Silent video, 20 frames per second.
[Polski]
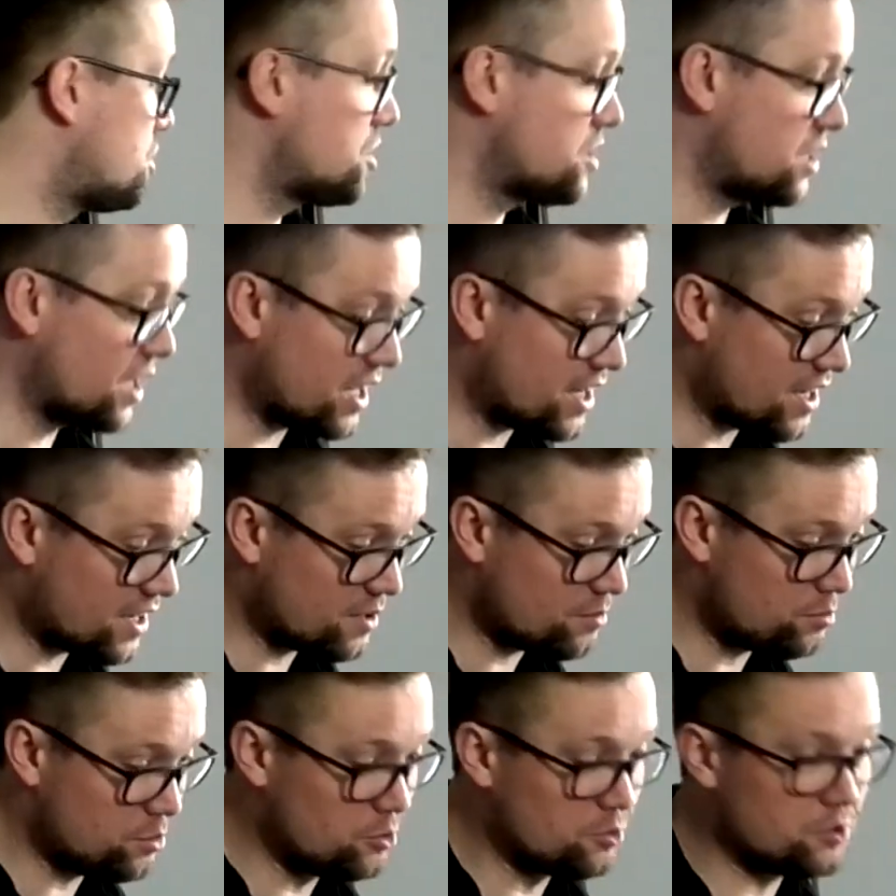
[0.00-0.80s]
4
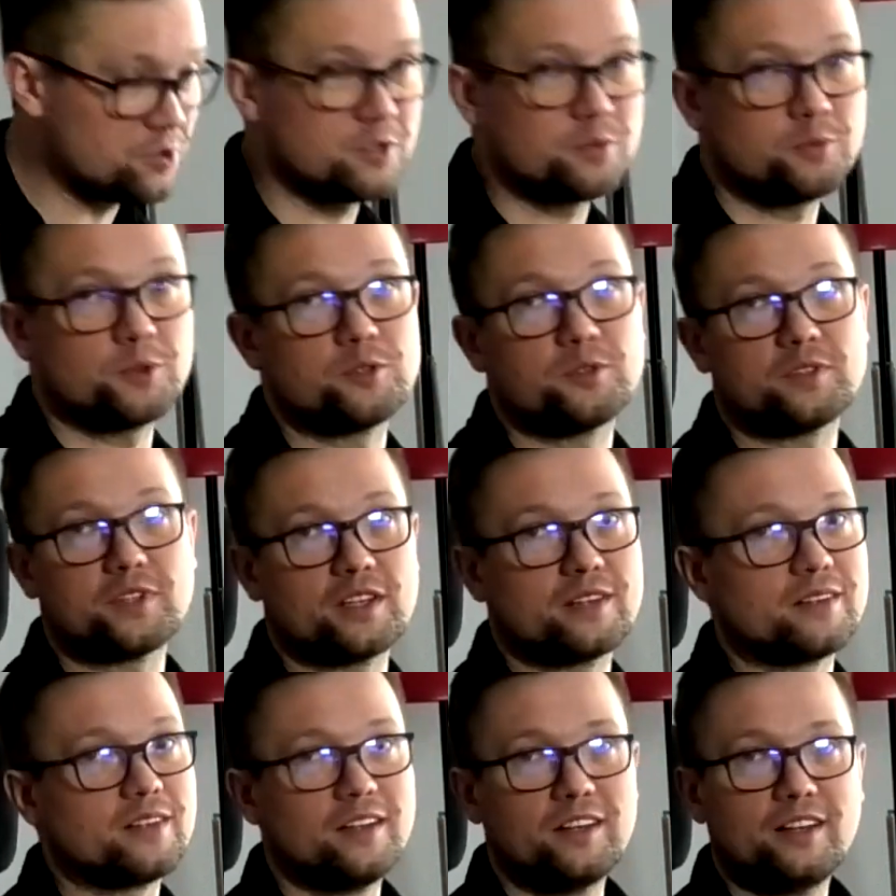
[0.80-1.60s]
plus, no bo
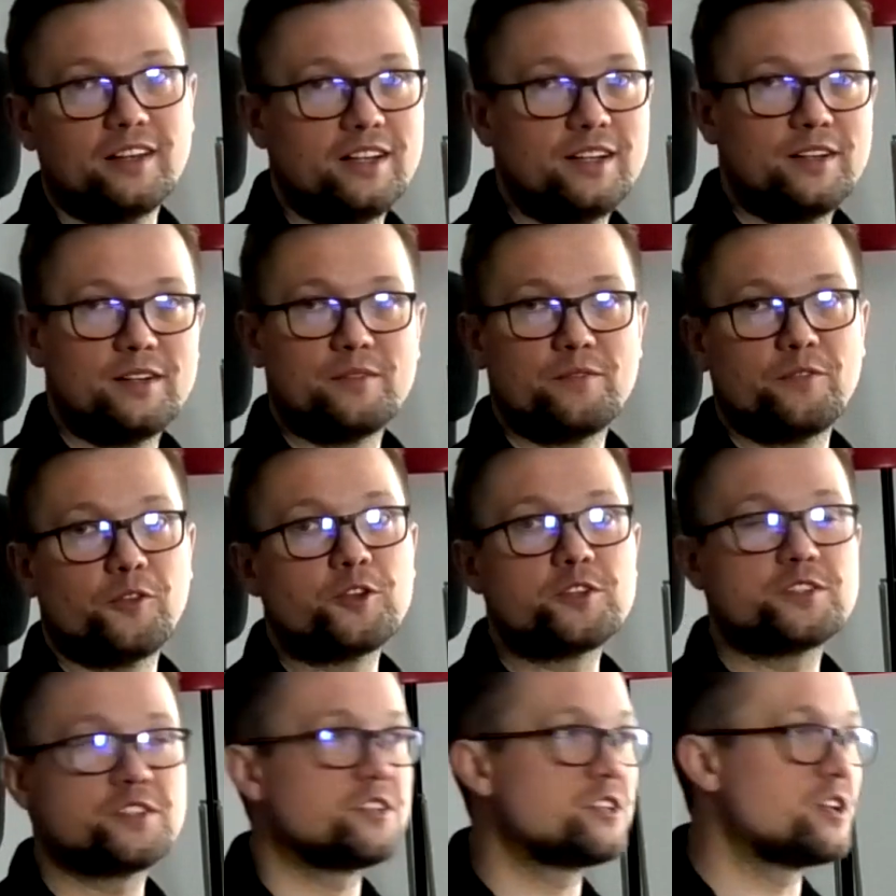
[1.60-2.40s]
tutaj no
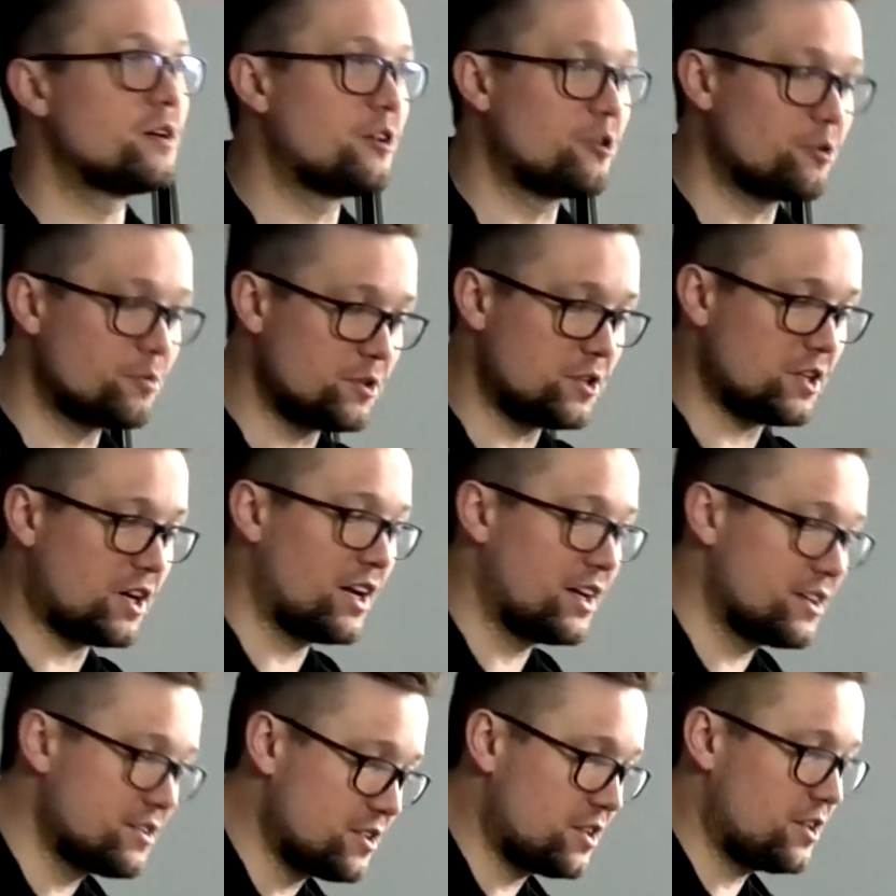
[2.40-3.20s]
nic nie trzeba robić,
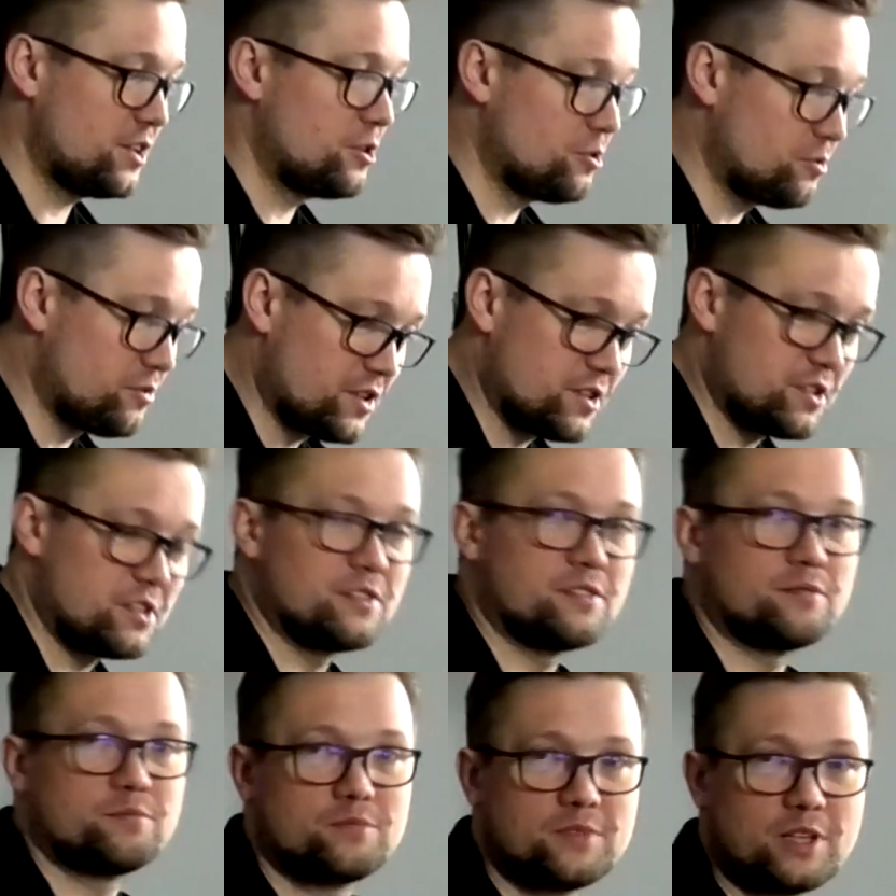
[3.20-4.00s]
a dzięki temu
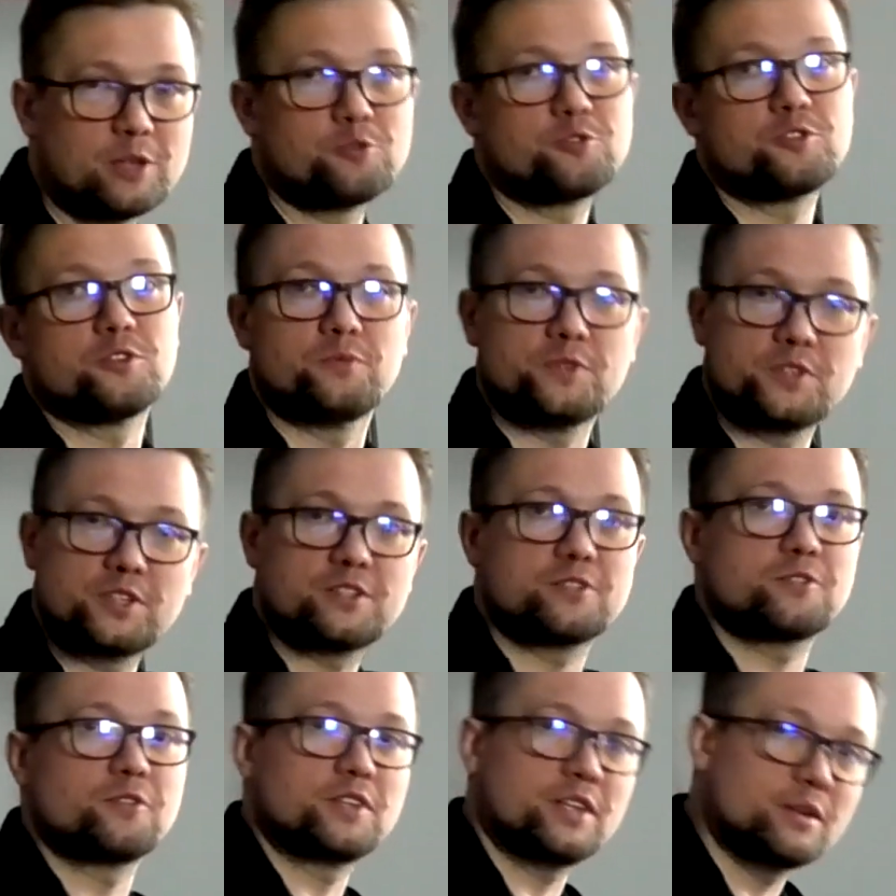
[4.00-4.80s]
właśnie nauczymy
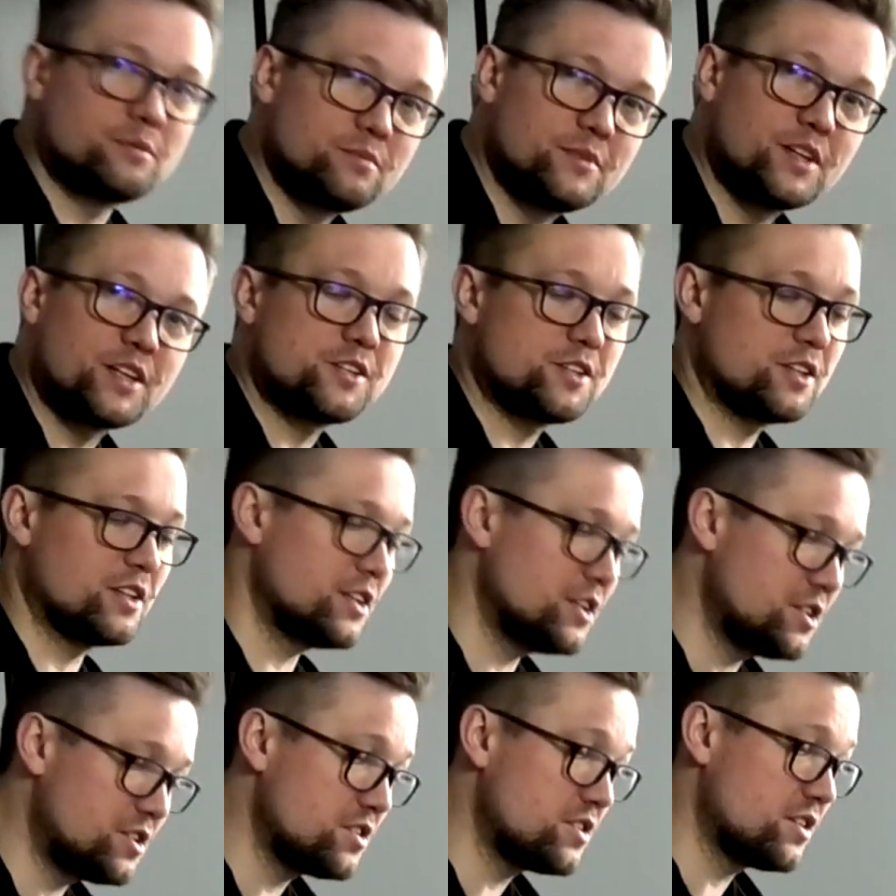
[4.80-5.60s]
dziecko tam jak się
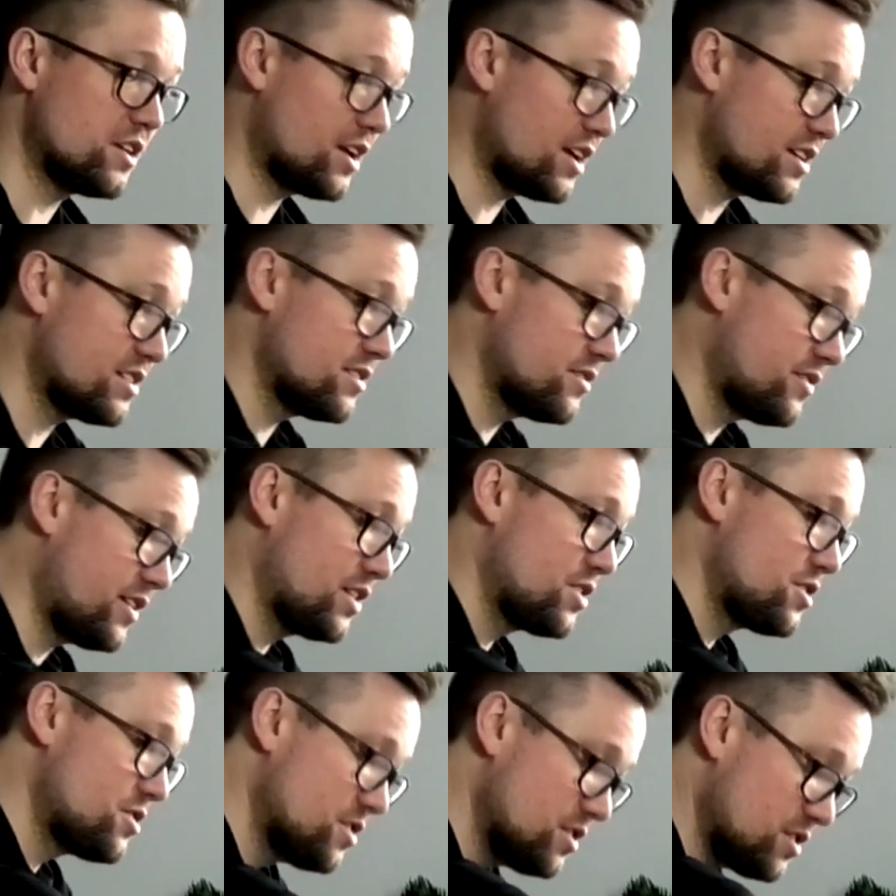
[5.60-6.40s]
liczy, że raz,
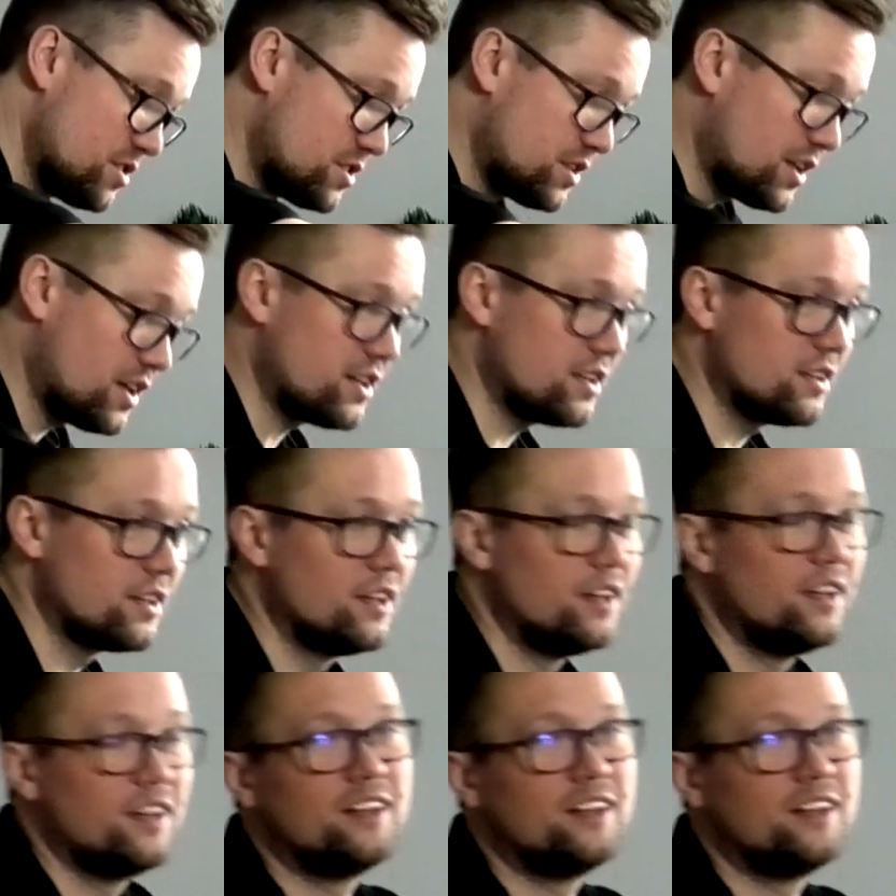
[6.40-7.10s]
dwa, trzy, cztery.